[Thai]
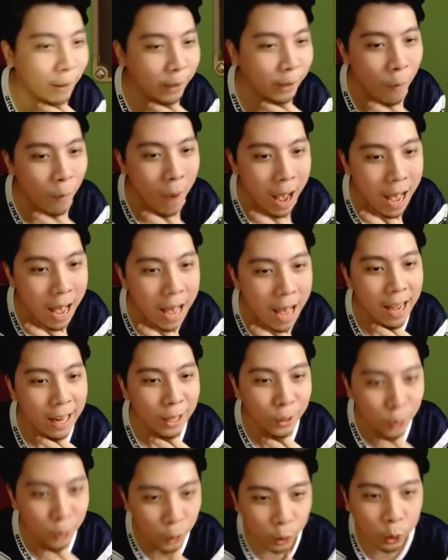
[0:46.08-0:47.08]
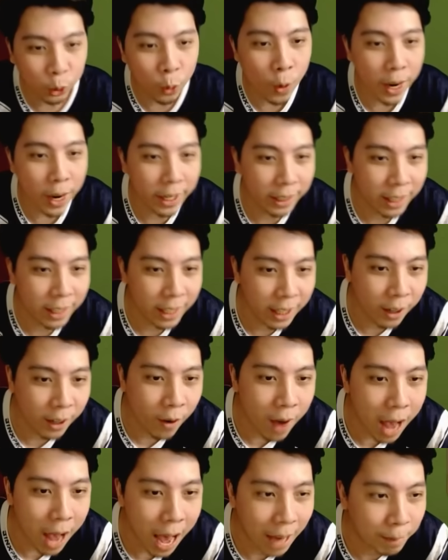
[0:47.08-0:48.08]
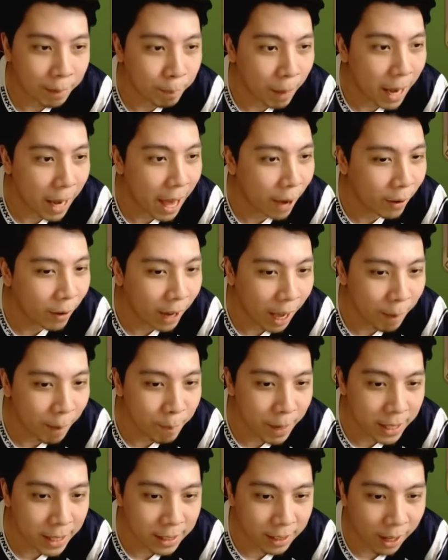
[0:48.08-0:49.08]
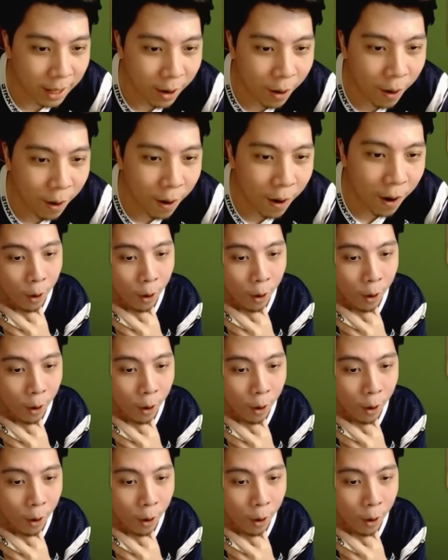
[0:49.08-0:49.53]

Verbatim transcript: แต่ว่ารู้ตัวอีกทีก็อัดไปแล้วนะครับเป็นสกอร์